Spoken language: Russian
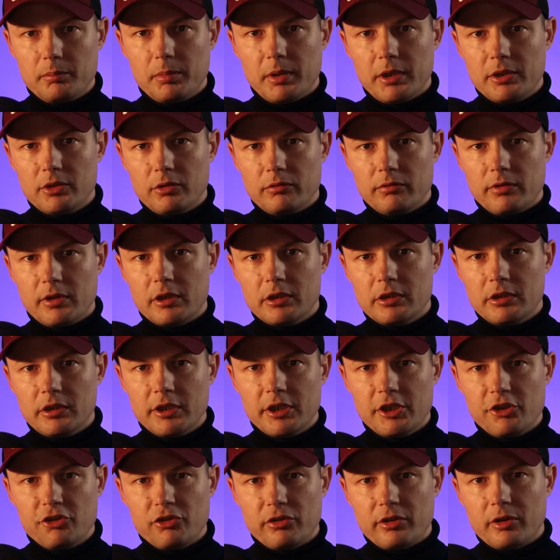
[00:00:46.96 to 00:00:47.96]
пойдем в
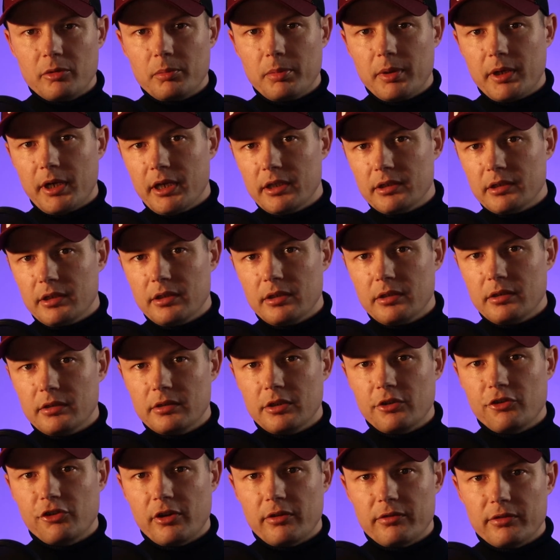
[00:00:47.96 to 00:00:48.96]
хронологическом порядке,
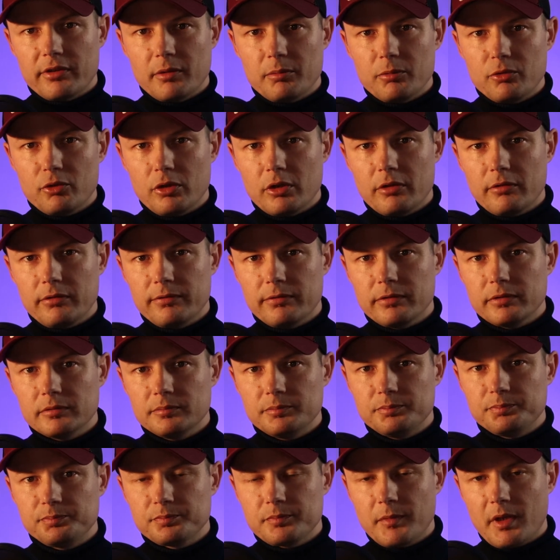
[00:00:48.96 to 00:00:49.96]
начав с обзоров.
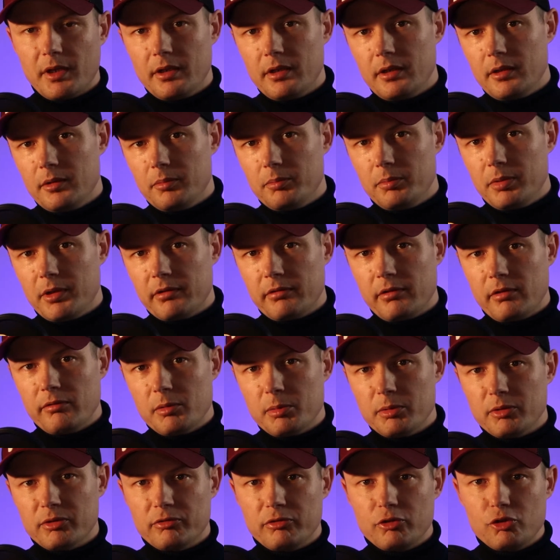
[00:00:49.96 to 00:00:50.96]
И первый
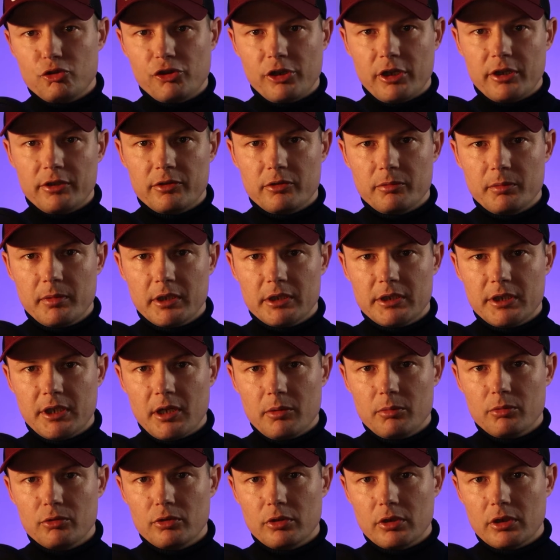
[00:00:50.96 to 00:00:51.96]
выпуск включает в себя три
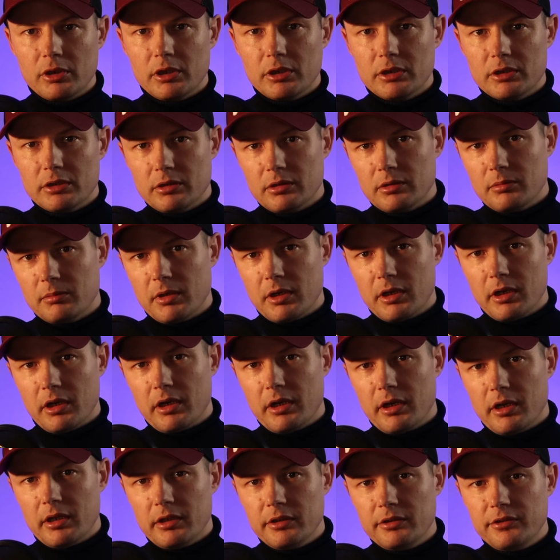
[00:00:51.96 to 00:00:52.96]
обзора. Это
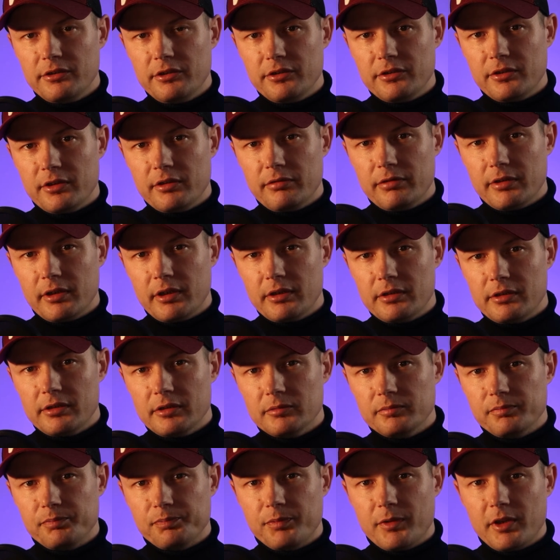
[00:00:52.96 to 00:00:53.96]
«Махакал. Индийский
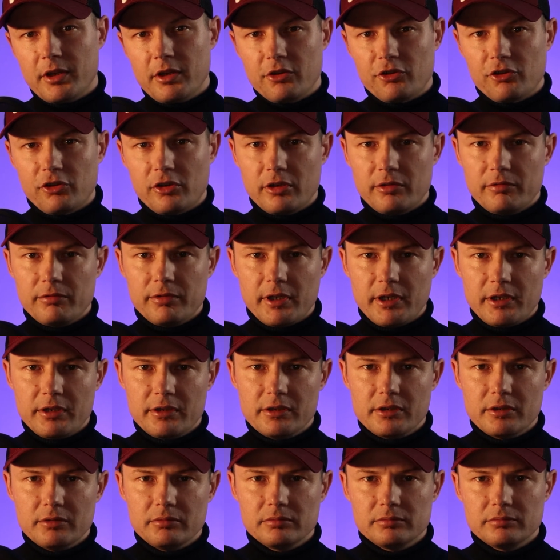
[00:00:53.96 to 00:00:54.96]
Фредди», «Кешка и
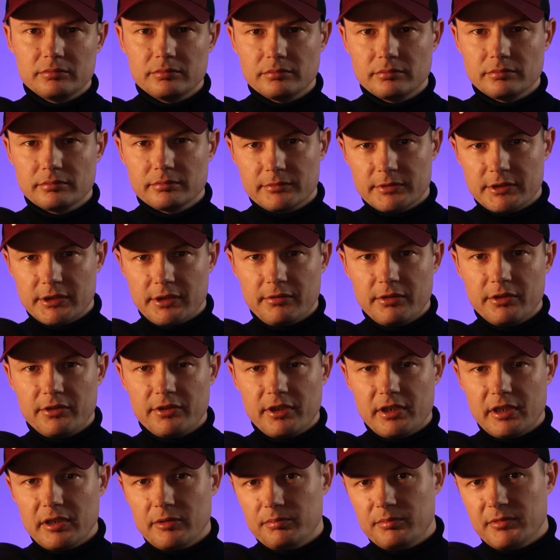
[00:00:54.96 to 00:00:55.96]
Фредди»,
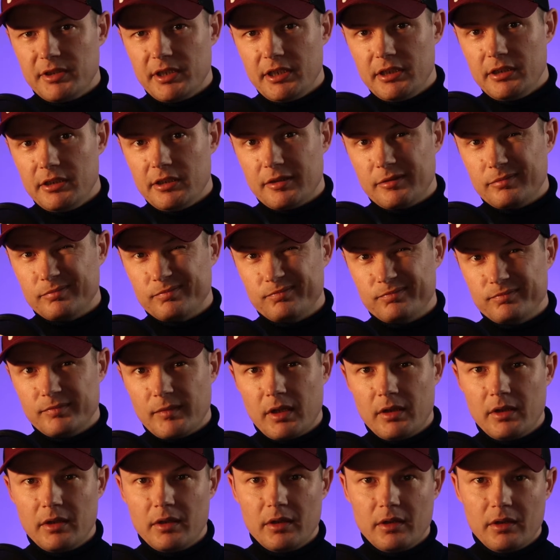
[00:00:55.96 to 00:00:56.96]
советский триллер,
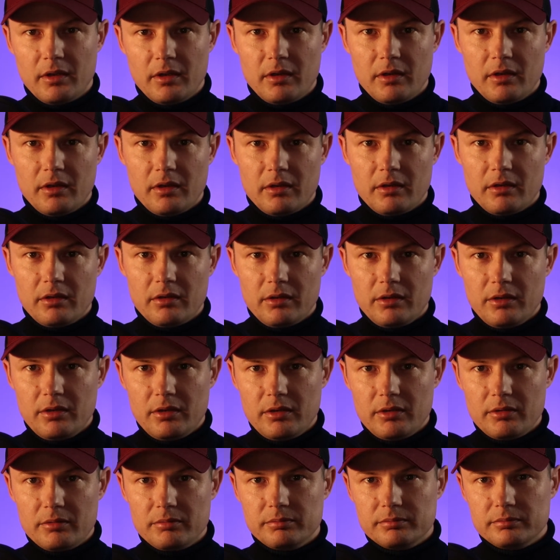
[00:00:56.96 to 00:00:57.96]

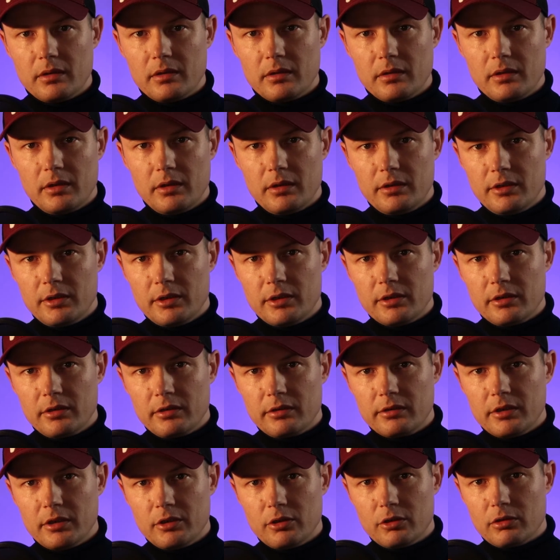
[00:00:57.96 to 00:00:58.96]
и гей-нигер
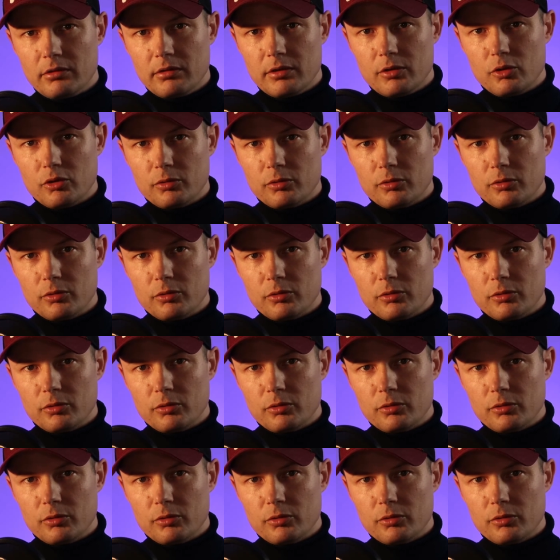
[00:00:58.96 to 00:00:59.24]
из далекого